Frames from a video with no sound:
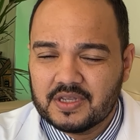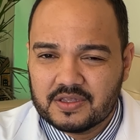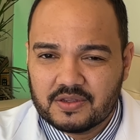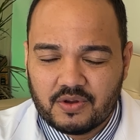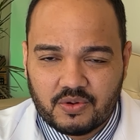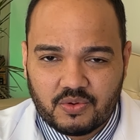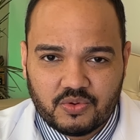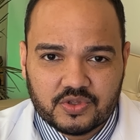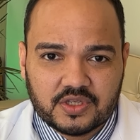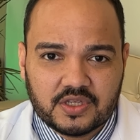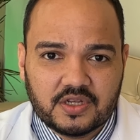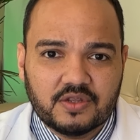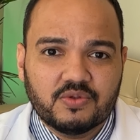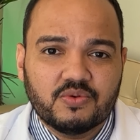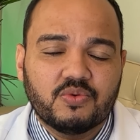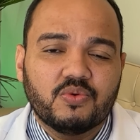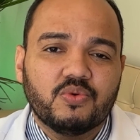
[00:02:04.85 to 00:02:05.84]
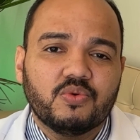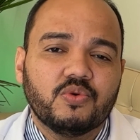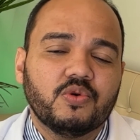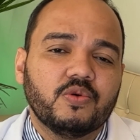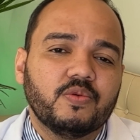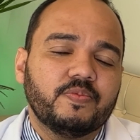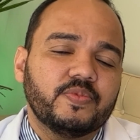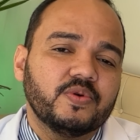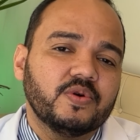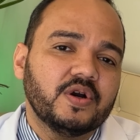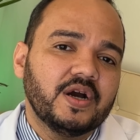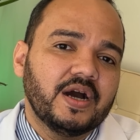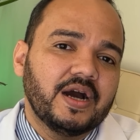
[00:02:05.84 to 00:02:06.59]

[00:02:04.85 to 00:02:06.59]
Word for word: a ter uma coceira no corpo,